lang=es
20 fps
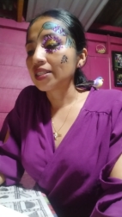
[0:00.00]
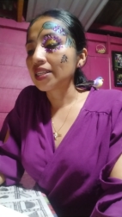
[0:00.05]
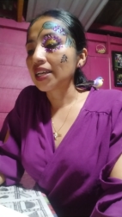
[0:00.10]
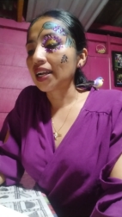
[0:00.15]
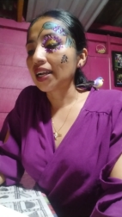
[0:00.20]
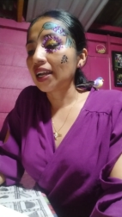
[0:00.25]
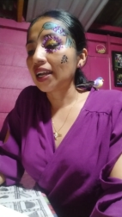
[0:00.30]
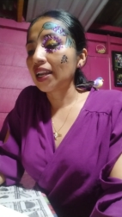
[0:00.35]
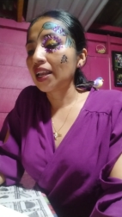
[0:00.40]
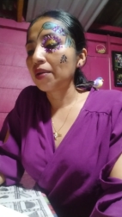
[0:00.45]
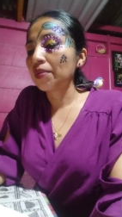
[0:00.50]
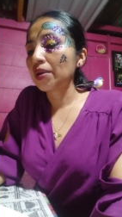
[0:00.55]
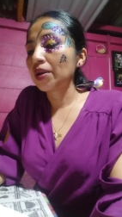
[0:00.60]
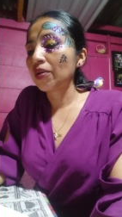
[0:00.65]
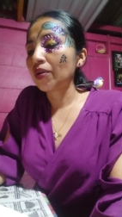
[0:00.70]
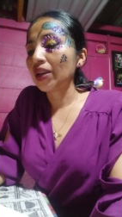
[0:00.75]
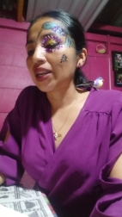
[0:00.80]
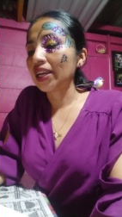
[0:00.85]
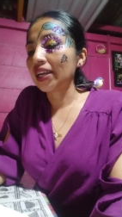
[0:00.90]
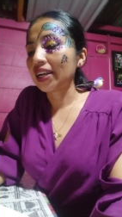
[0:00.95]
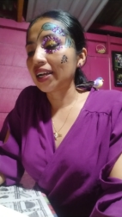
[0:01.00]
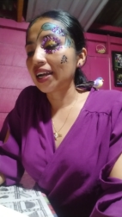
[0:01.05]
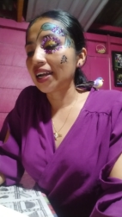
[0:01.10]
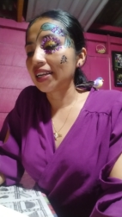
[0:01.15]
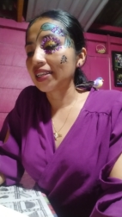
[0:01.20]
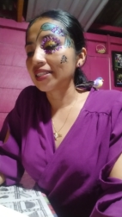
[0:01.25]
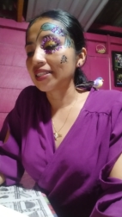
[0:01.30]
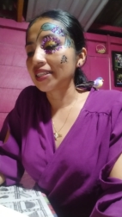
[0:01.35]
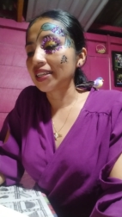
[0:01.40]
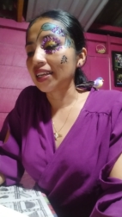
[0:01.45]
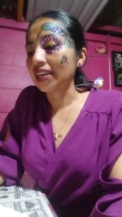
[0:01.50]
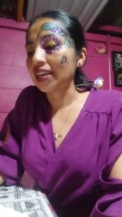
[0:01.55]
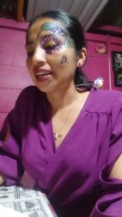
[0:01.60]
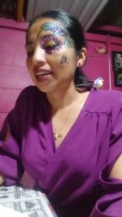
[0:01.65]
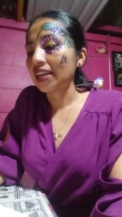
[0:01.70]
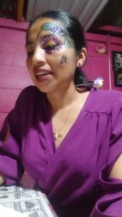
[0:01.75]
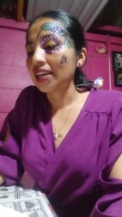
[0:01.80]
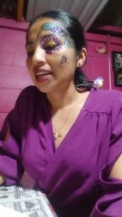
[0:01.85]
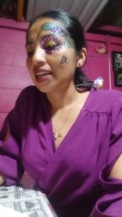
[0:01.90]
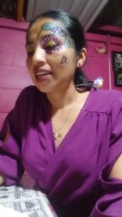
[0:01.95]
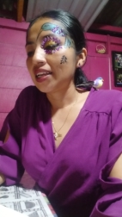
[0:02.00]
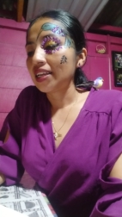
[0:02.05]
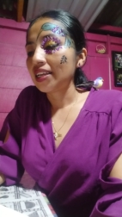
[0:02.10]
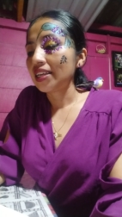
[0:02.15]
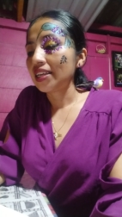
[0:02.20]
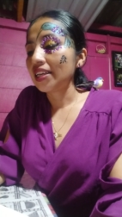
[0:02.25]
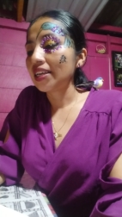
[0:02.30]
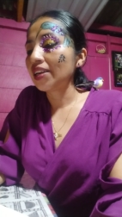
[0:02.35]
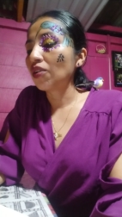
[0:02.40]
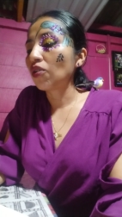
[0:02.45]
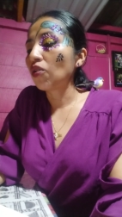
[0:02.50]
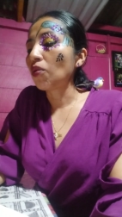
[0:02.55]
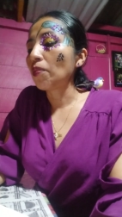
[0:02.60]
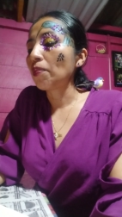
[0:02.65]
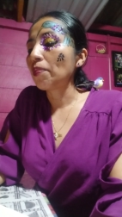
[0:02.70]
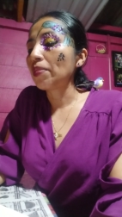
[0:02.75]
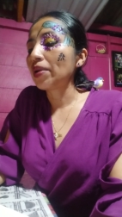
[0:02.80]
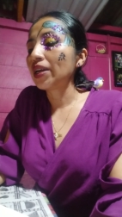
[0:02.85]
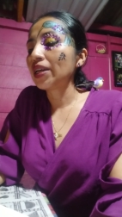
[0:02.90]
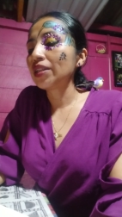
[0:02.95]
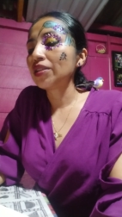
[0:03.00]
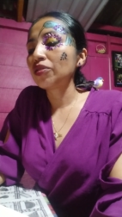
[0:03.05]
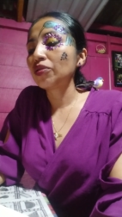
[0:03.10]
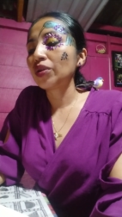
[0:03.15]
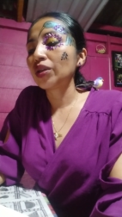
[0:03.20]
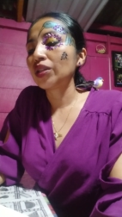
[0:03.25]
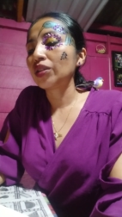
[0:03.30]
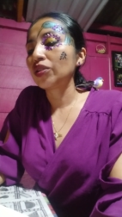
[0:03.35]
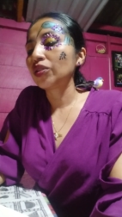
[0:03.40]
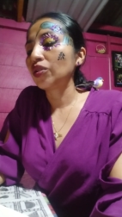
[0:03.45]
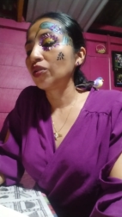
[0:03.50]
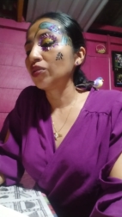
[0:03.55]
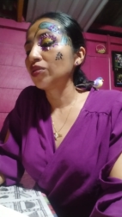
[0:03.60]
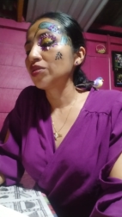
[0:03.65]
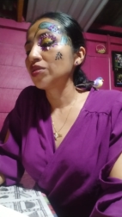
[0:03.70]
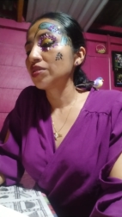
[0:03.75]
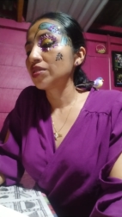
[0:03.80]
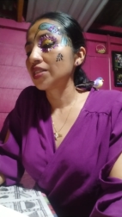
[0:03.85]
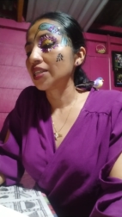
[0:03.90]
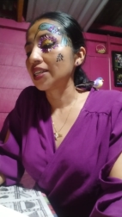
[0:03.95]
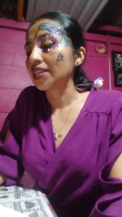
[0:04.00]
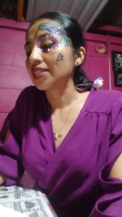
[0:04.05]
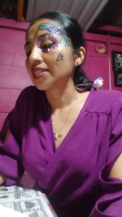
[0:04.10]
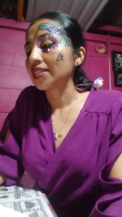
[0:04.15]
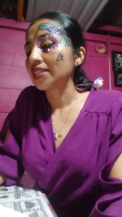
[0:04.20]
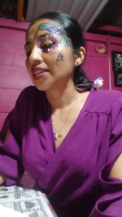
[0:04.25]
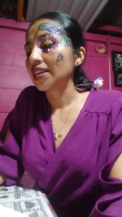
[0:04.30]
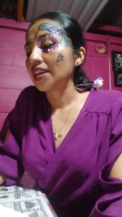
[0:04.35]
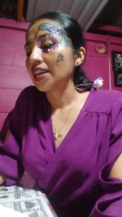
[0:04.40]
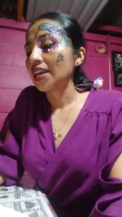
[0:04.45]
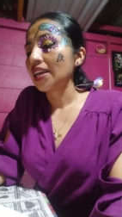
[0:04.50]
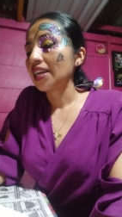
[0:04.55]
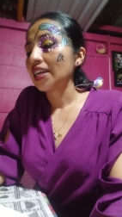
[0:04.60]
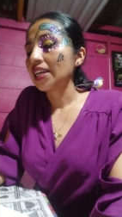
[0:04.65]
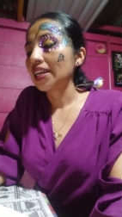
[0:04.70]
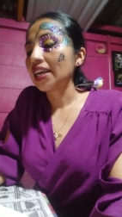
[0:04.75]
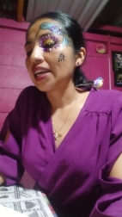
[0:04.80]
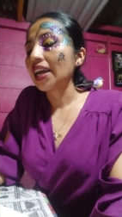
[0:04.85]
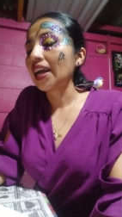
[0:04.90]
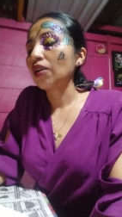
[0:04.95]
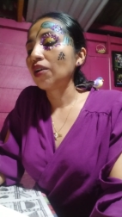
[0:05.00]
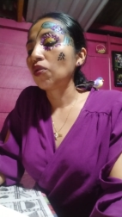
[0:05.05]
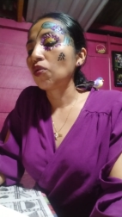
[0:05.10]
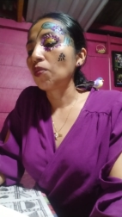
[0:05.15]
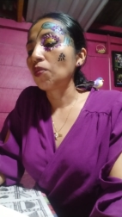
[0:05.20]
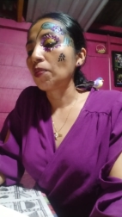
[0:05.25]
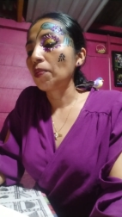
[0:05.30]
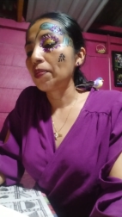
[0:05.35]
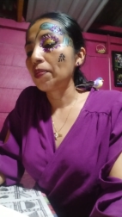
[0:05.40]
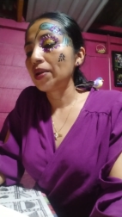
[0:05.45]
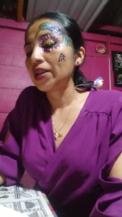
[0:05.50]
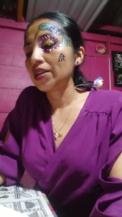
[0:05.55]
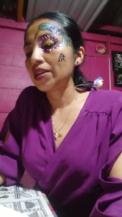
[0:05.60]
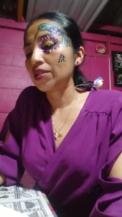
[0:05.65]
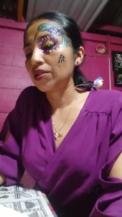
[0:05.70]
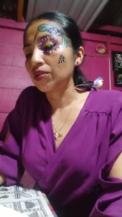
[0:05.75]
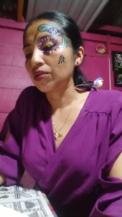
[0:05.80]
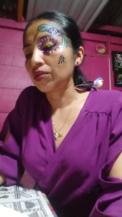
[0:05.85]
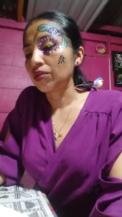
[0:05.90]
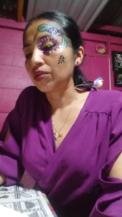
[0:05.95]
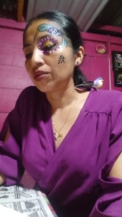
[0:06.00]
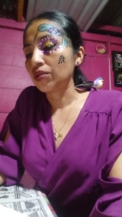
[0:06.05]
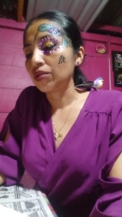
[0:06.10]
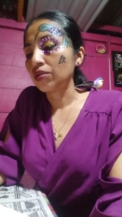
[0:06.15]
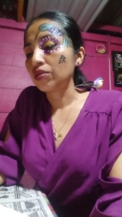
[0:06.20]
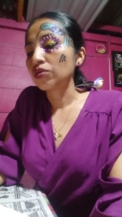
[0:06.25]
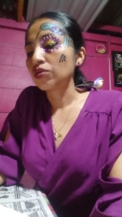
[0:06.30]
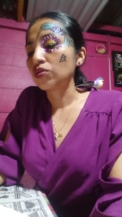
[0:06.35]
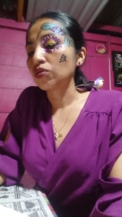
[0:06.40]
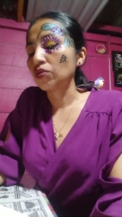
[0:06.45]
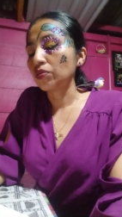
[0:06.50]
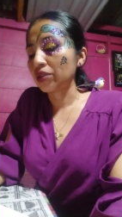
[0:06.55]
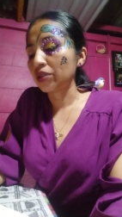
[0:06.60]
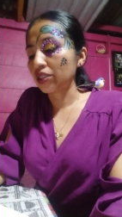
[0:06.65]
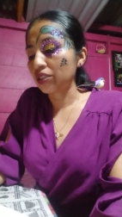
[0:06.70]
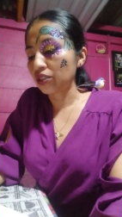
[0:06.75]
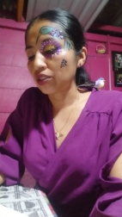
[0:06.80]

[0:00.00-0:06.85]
Desde acá la veo alejarse y comprendo entonces que ha cumplido su